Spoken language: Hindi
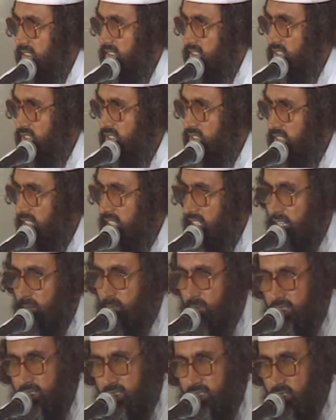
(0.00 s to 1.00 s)
जिसने
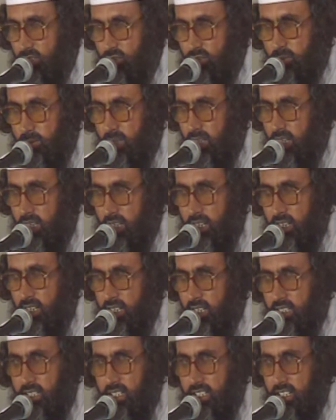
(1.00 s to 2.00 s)
अभी तक सुबहान
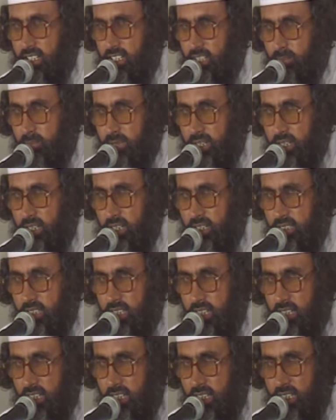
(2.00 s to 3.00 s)
अल्लाह का कलमा
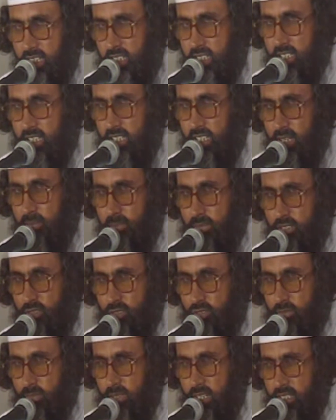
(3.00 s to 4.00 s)
अदा नहीं किया अपनी
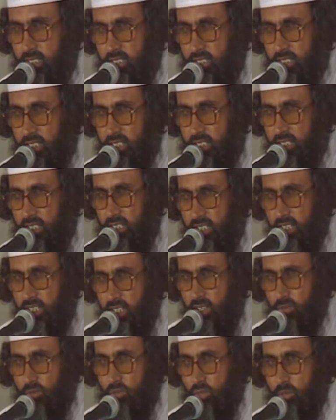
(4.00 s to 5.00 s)
ज़ुबान से
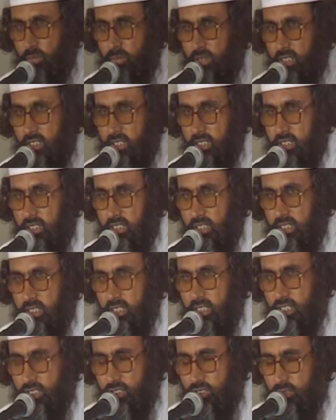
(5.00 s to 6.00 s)
वो भी
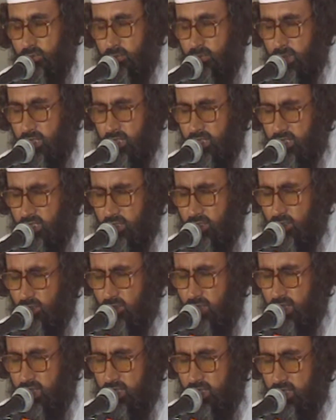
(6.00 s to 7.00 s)
इस बरकत को
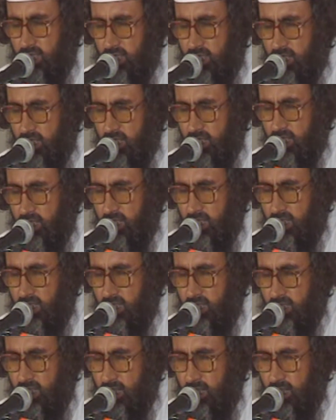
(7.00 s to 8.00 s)
हासिल करने के
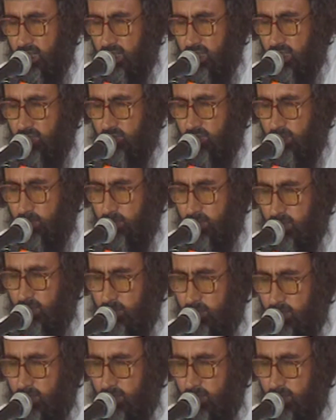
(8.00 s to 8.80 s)
लिए ज़रा एक दफ़ा फिर